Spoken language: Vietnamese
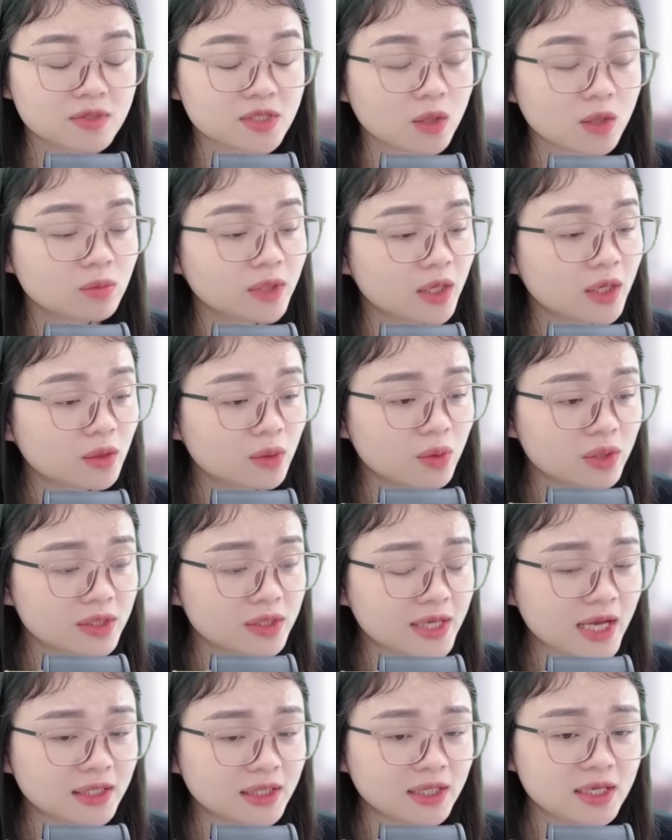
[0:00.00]
Bây giờ không thể
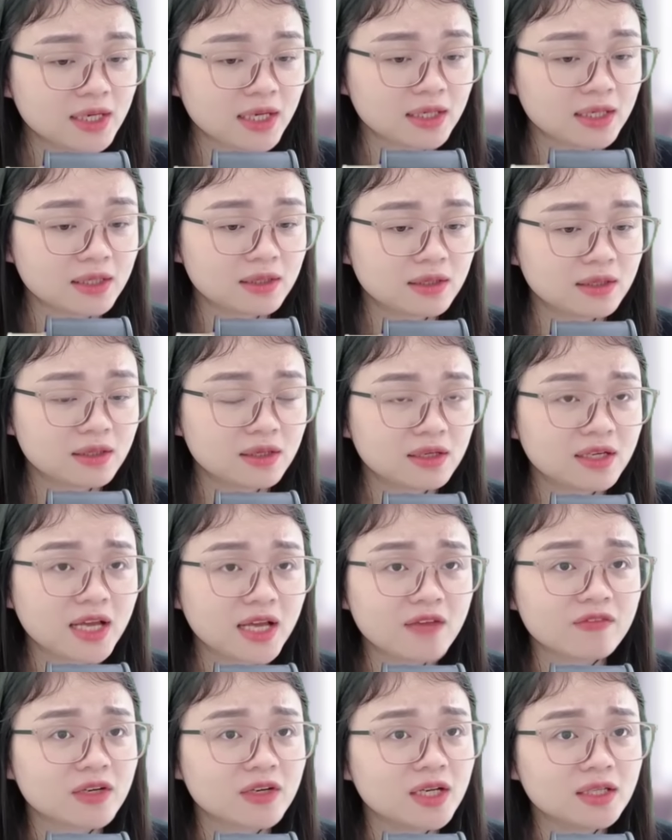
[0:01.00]
ngồi nhà thế này
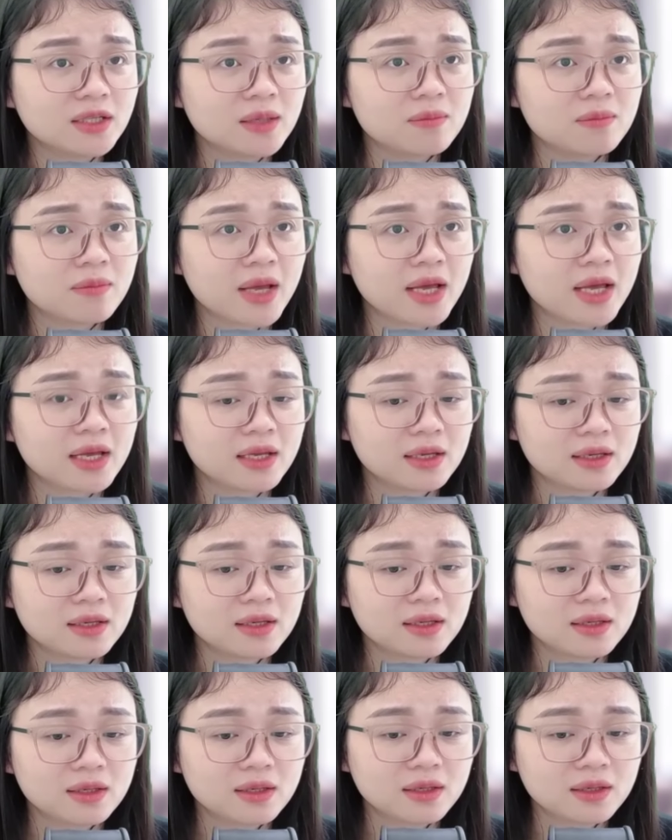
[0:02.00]
Em phải đi tìm mẹ
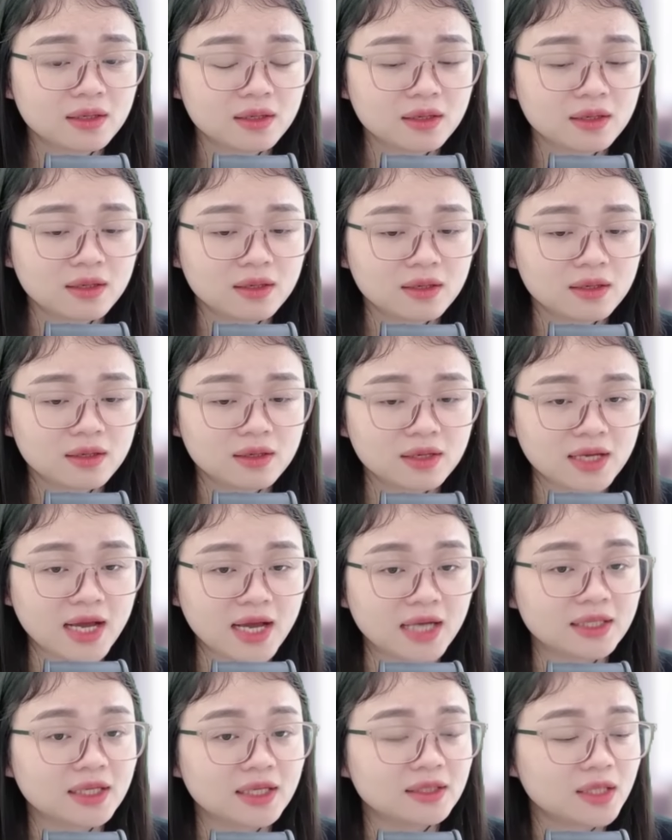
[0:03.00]

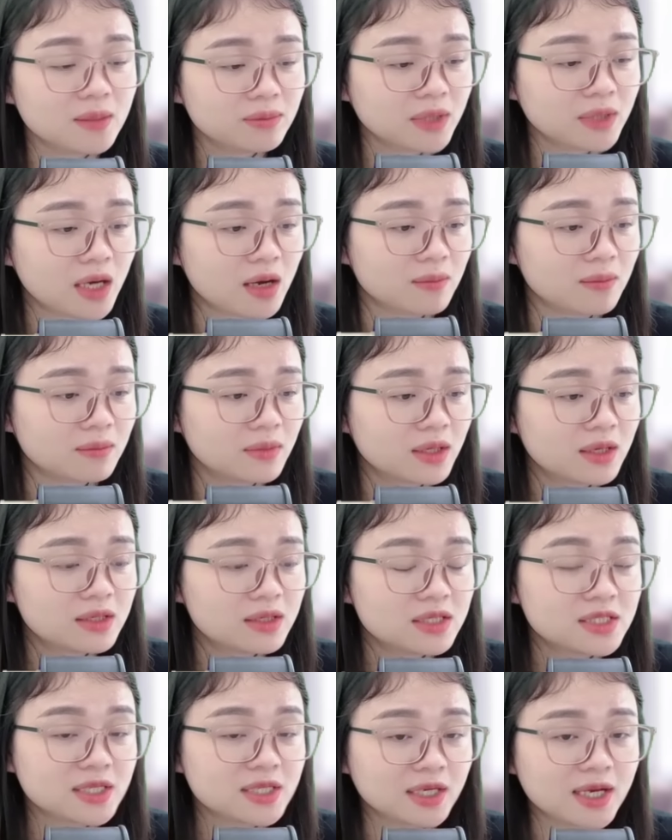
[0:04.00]
hải Thịnh thấp thỏm
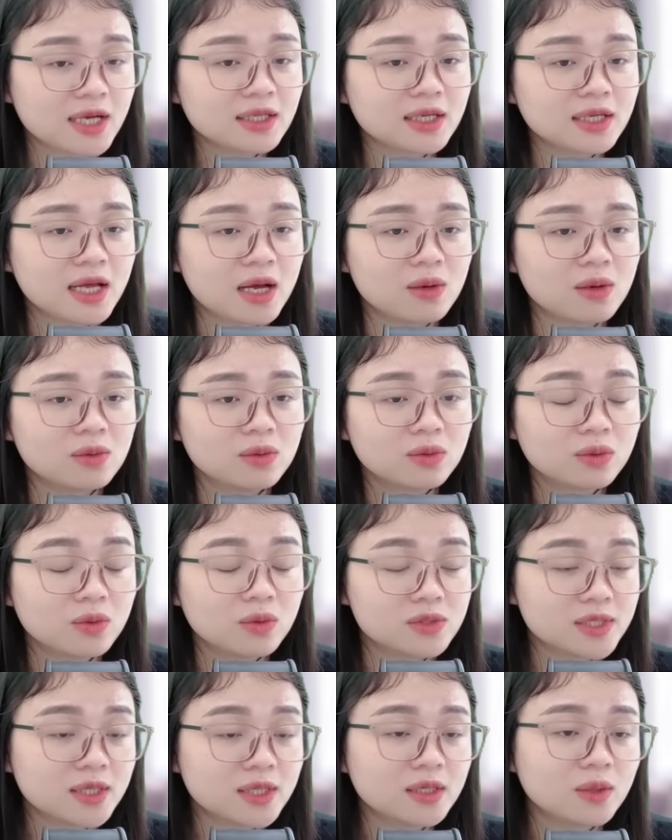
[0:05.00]
Chẳng khác nào
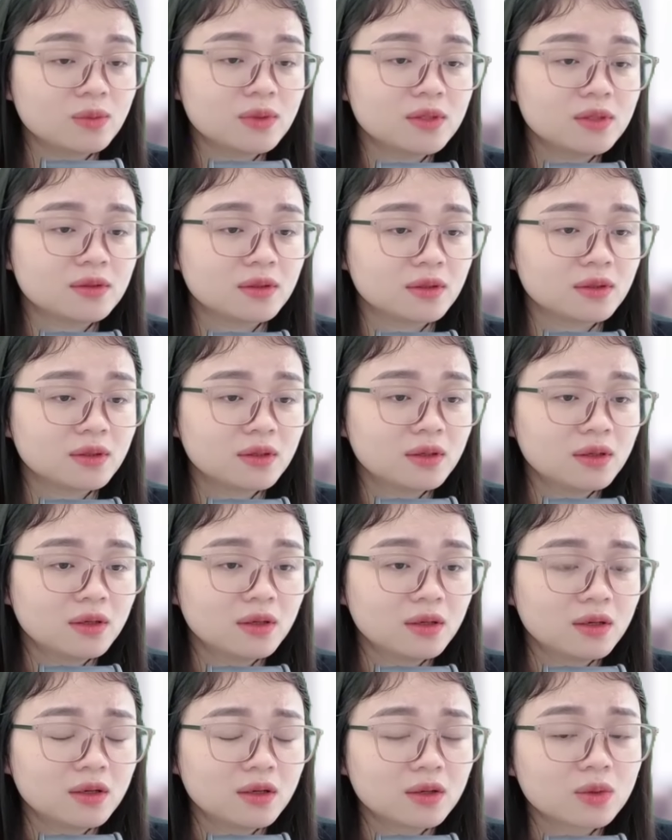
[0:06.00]
ngồi trên đống lửa
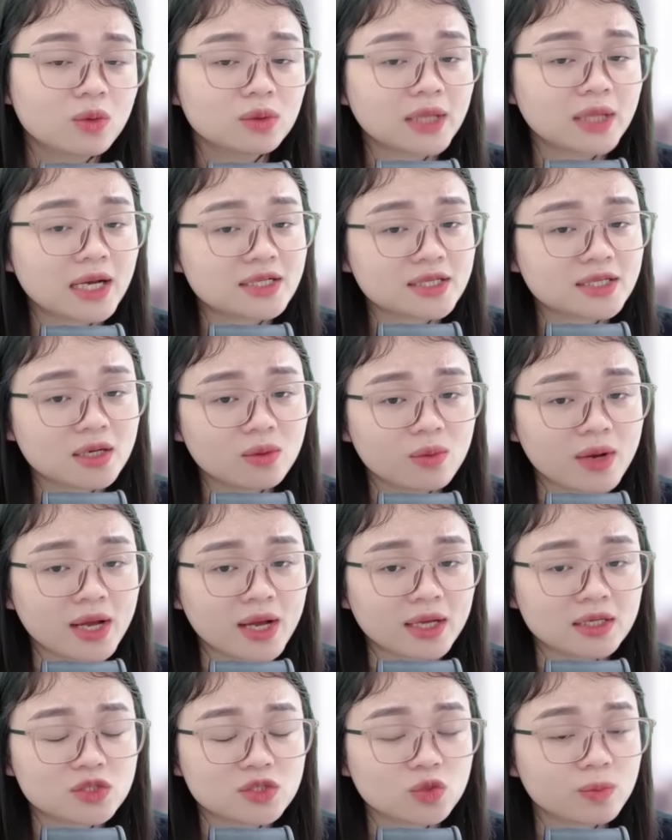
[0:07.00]
Cô thả ra
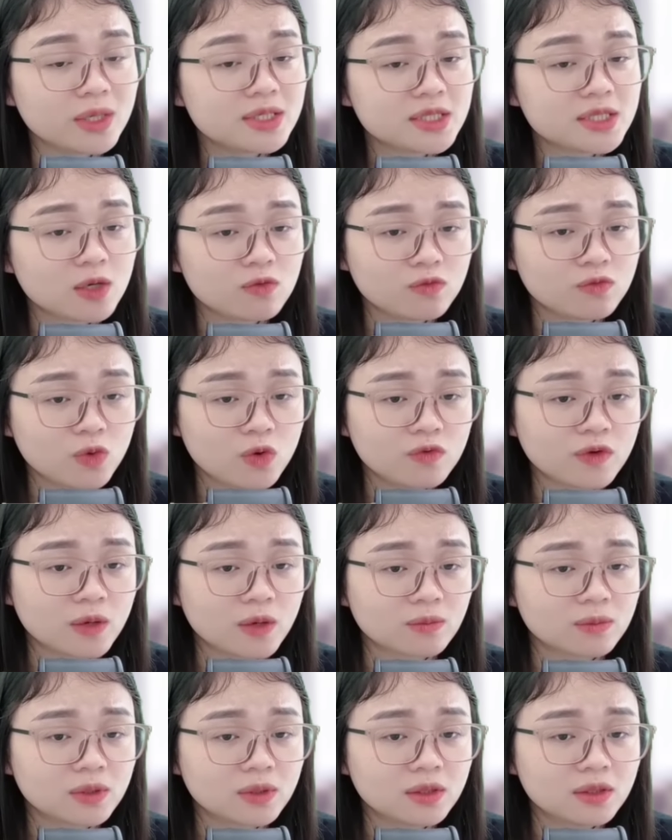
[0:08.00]
ngoài dù biết trong
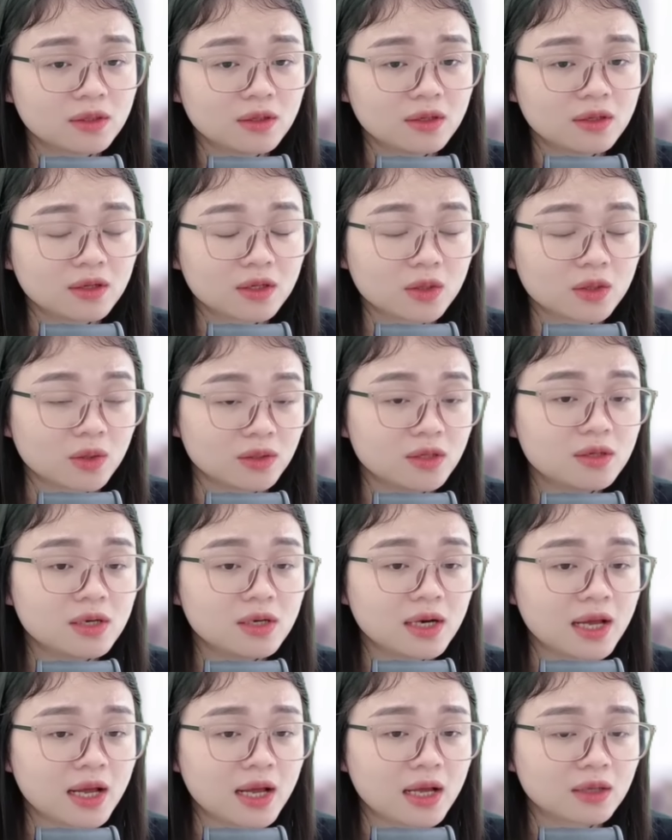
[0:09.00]
vô vọng Còn
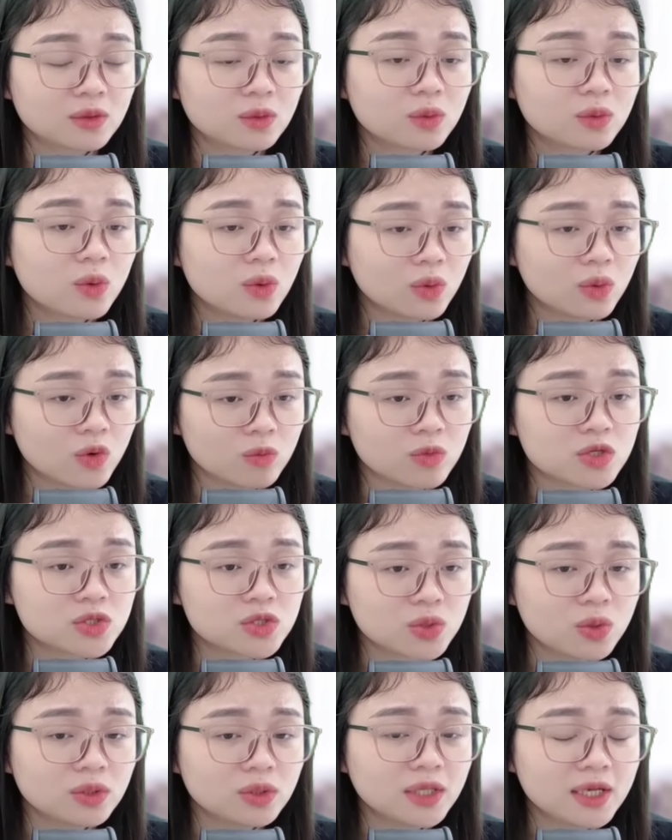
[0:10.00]
hơn là cô ngồi
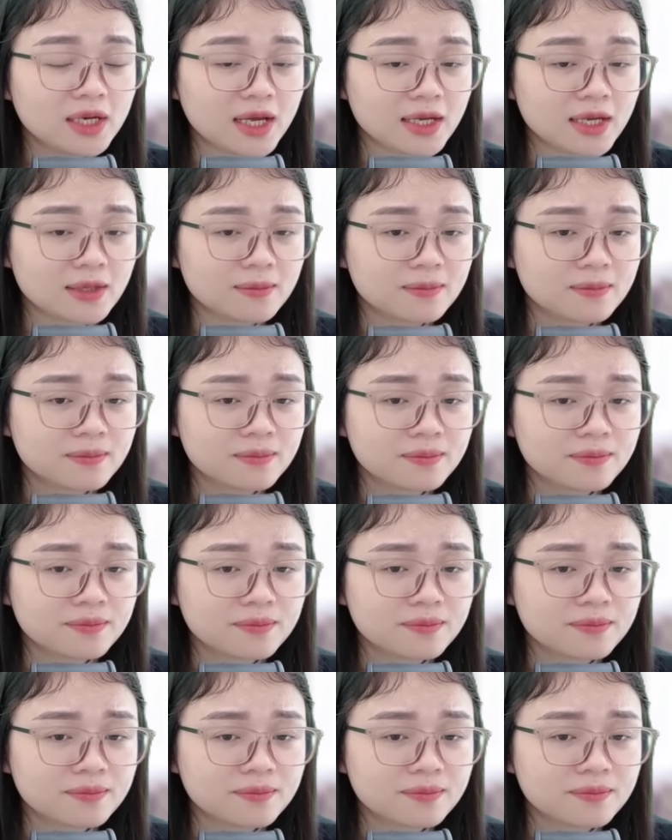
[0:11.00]
một chỗ thế này